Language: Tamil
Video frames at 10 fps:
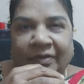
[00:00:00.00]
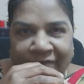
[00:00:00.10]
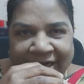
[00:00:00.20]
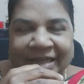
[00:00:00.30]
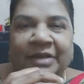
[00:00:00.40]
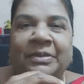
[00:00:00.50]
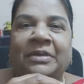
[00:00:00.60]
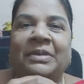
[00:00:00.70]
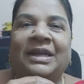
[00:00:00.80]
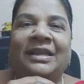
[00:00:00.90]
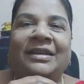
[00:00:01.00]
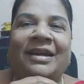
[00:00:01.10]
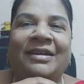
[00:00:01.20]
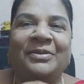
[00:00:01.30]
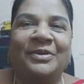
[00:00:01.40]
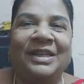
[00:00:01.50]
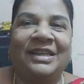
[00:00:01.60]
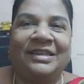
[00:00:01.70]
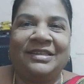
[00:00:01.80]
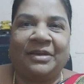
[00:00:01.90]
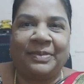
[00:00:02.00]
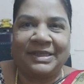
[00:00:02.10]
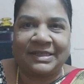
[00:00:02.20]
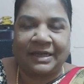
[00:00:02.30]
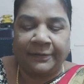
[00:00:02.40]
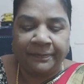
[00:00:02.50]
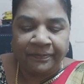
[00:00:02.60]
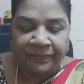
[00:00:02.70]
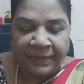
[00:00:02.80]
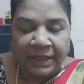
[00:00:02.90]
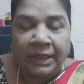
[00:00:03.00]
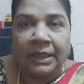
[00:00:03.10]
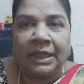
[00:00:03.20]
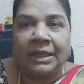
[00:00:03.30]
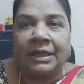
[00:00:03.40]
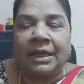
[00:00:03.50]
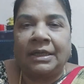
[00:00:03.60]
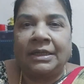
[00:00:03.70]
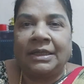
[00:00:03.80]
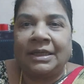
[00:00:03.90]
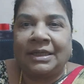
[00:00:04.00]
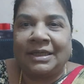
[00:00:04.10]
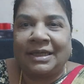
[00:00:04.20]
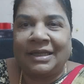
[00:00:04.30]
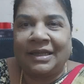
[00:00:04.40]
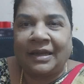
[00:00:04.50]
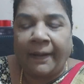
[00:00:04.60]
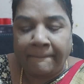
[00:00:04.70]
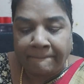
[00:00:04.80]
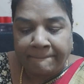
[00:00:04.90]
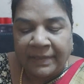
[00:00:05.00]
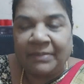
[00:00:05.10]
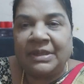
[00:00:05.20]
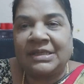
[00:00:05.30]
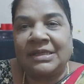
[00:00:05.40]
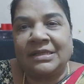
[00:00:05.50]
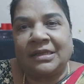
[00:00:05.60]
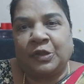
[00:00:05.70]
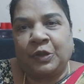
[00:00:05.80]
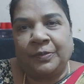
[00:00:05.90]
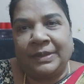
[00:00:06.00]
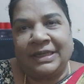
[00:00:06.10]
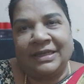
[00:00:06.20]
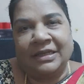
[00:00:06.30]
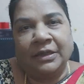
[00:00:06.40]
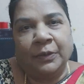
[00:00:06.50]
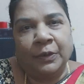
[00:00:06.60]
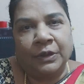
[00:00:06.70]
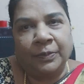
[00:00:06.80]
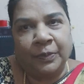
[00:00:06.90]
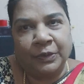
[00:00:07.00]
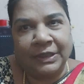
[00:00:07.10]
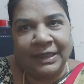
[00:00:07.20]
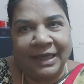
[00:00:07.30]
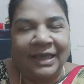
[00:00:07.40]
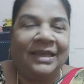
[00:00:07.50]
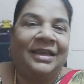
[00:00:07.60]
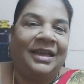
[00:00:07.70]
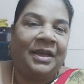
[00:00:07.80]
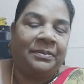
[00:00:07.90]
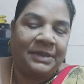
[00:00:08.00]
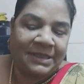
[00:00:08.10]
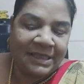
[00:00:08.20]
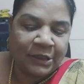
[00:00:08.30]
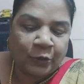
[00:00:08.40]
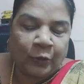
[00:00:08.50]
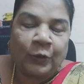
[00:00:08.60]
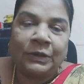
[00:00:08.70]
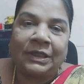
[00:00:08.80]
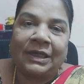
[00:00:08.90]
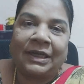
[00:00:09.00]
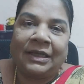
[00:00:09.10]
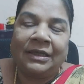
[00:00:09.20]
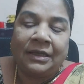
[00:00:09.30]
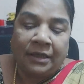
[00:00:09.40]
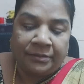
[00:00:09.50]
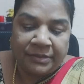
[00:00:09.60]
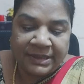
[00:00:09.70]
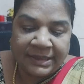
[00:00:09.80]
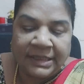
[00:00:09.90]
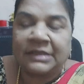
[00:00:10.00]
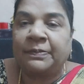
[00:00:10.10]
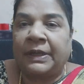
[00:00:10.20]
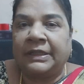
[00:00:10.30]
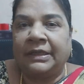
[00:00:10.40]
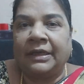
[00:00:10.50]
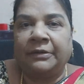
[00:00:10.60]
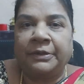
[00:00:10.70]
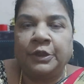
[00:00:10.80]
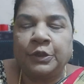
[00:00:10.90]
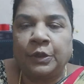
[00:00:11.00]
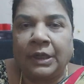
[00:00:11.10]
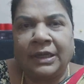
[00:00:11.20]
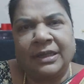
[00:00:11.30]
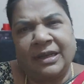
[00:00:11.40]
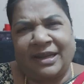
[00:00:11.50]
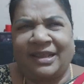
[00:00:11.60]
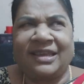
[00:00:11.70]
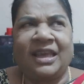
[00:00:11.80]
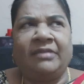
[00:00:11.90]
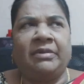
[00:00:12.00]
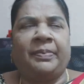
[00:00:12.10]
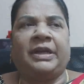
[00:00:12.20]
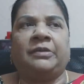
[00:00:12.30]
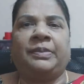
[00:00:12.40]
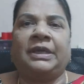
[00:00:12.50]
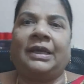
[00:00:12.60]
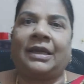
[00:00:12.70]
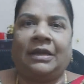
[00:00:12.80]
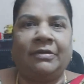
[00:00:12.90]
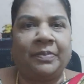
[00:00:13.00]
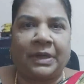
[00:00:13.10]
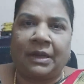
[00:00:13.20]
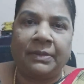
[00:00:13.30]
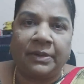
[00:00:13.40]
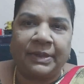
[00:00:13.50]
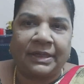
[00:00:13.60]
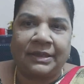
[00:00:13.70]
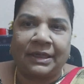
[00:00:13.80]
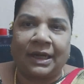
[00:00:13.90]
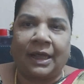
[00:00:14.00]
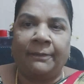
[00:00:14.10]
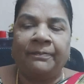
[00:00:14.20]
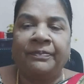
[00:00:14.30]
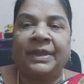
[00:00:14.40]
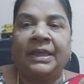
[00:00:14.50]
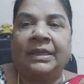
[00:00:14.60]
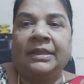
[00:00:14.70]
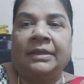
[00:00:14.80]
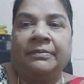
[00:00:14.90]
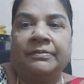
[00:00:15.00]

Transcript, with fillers: வணக்கம் நண்பர்களே நான் உங்கள் லலிதா பேசுகிறேன் இன்றைக்கி நான் என்னென்னு கேட்டிங்கன்னா பிஸ்னஸ் அச்சீவ்மெண்ட்டுக்கு ஒரு புதிய பிஸ்னஸ் கொண்டு வந்திருக்கிறேன் பிஸ்னஸ் பார்த்தீங்க அப்படின்னு சொன்னால் இது நிறைய கேள்விப்பட்டிருப்பீங்க கேள்விப்படாமலும் இருந்திருக்கலாம் இது